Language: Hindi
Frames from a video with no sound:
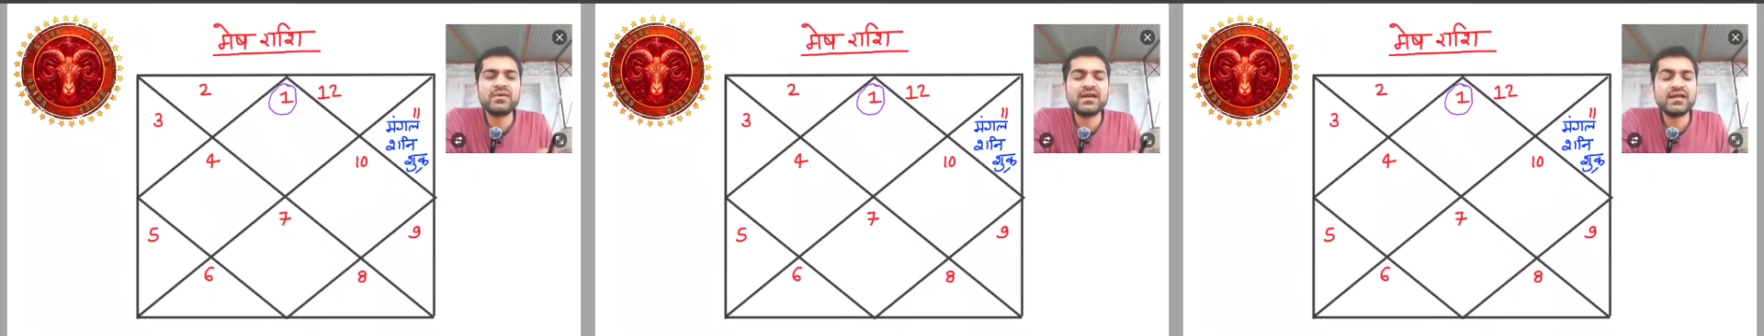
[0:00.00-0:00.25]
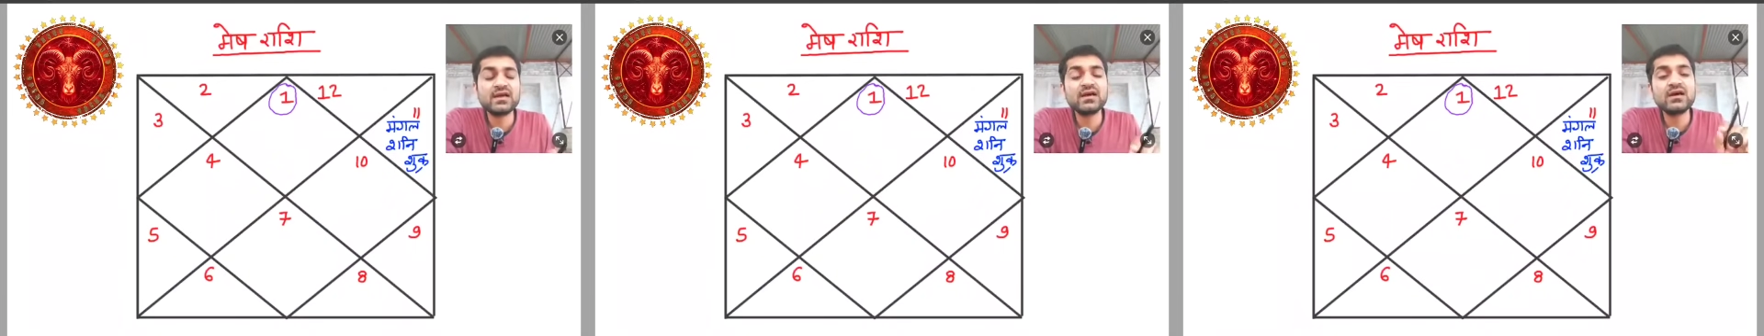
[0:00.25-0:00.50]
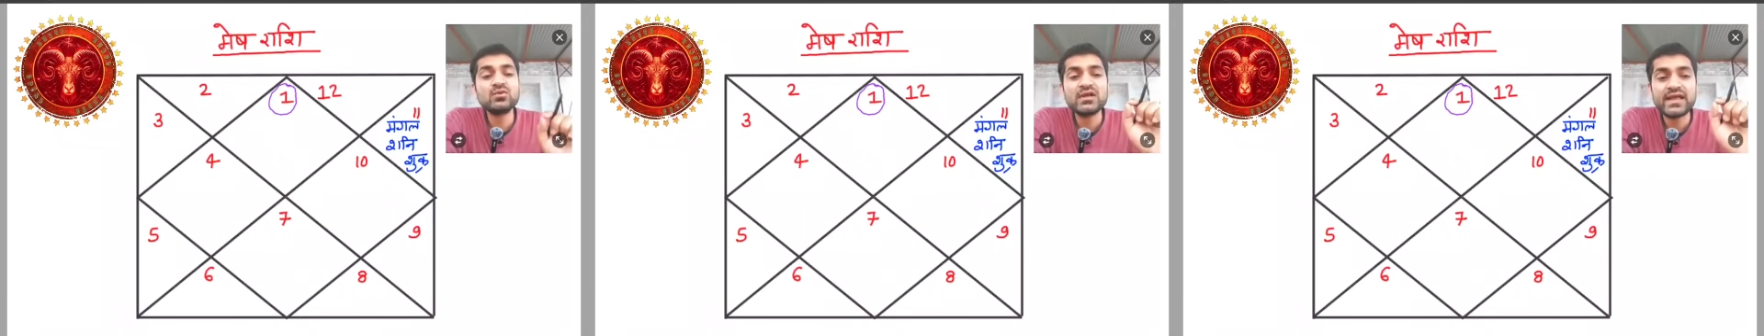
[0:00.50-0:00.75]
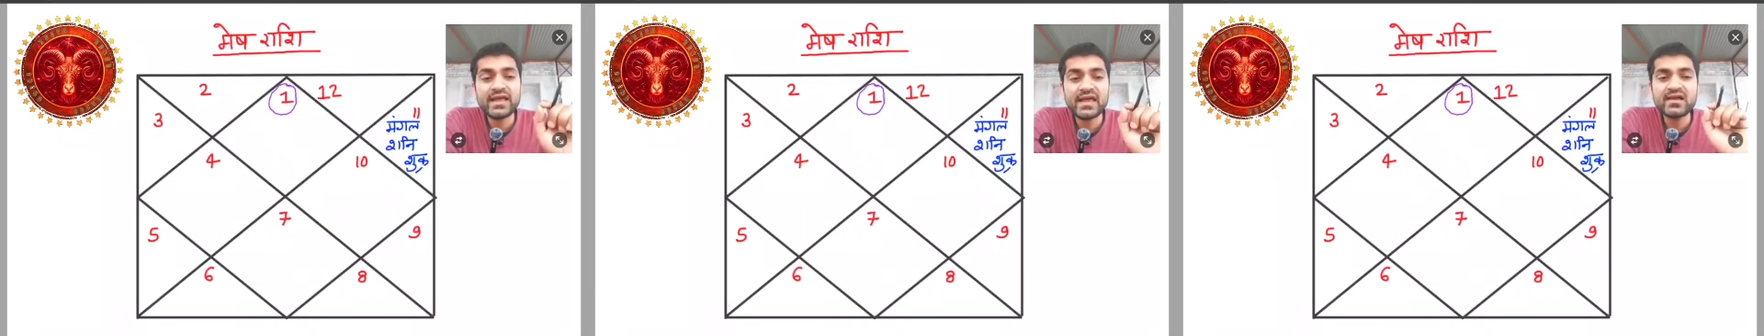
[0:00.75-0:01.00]
बैठे हैं अगर उधर
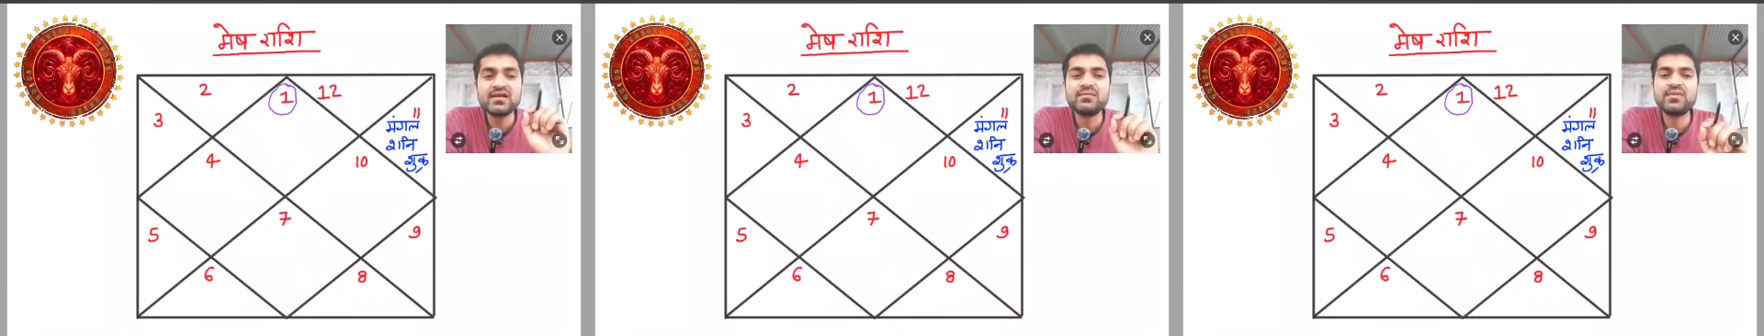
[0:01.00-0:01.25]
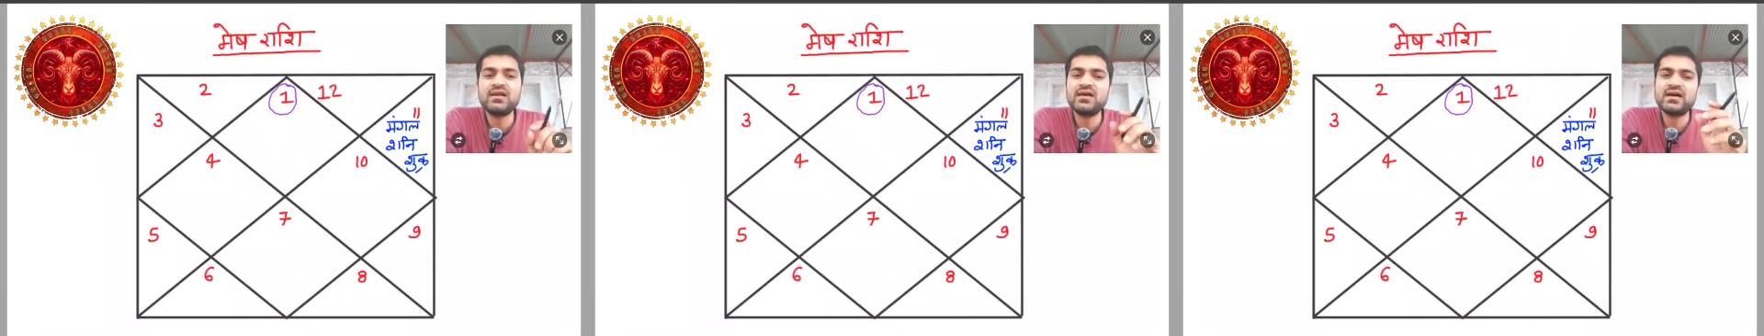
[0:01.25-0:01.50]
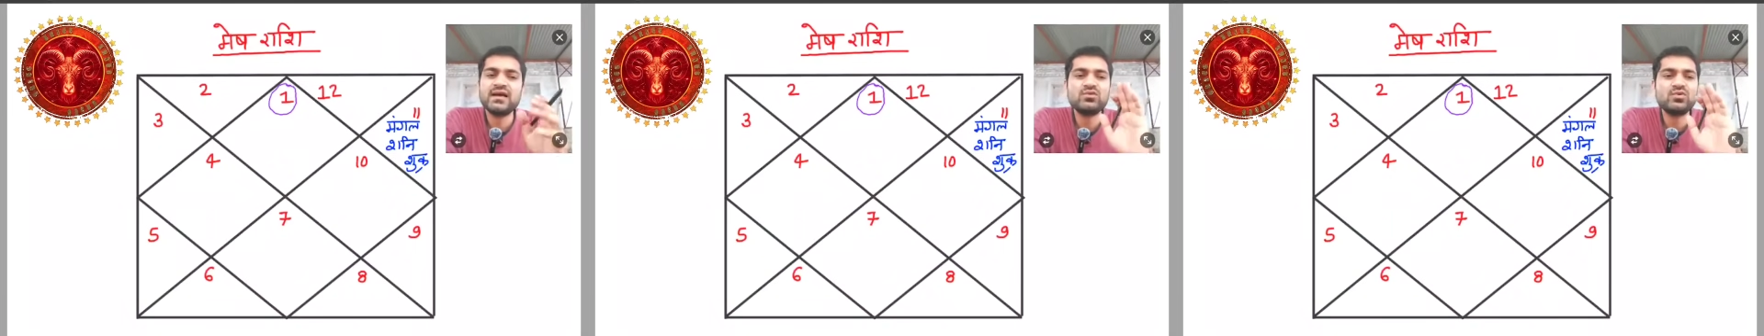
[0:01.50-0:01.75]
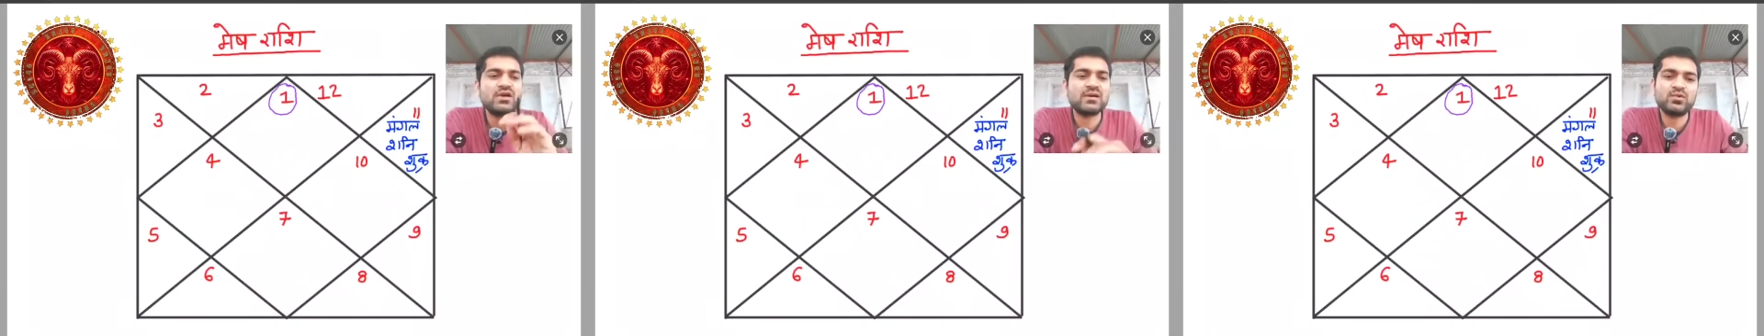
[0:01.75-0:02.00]
एक नंबर लिखा है
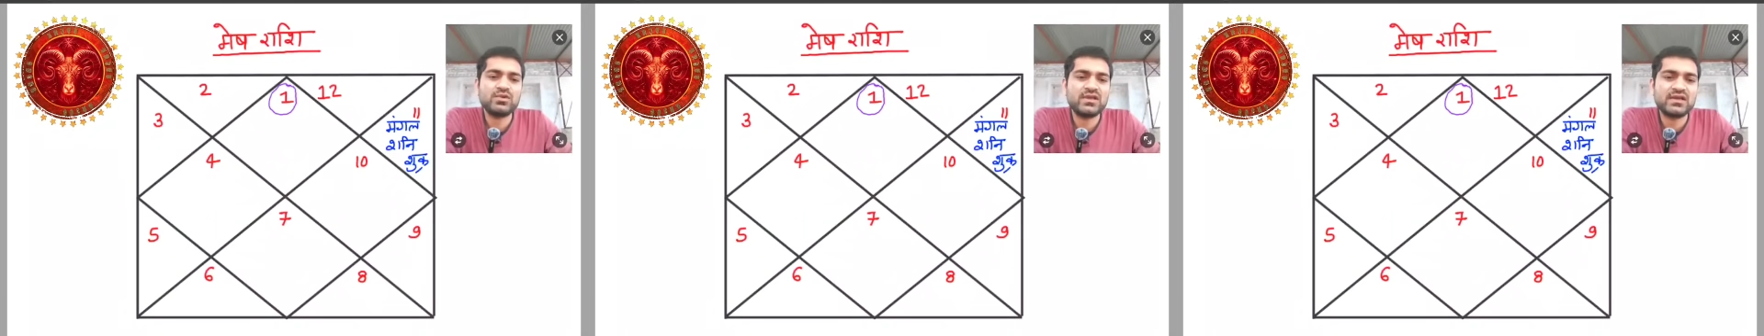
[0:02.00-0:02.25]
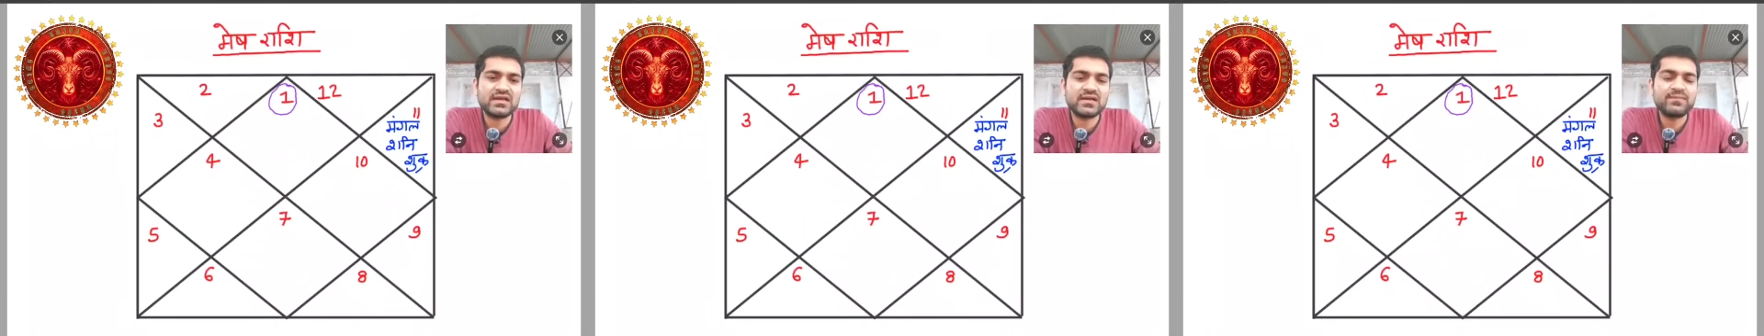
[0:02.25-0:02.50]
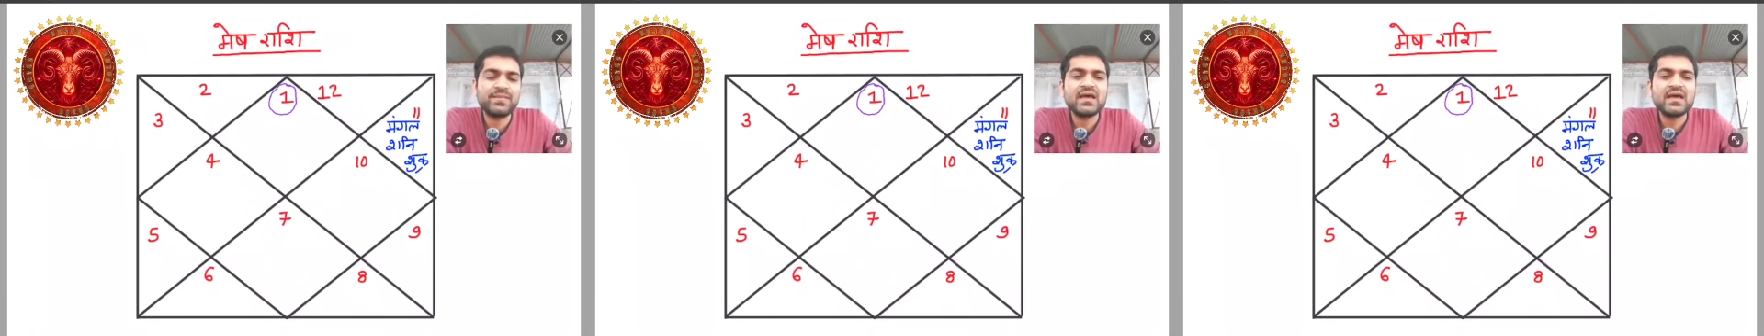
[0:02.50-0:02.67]
तो ये आपको देखना है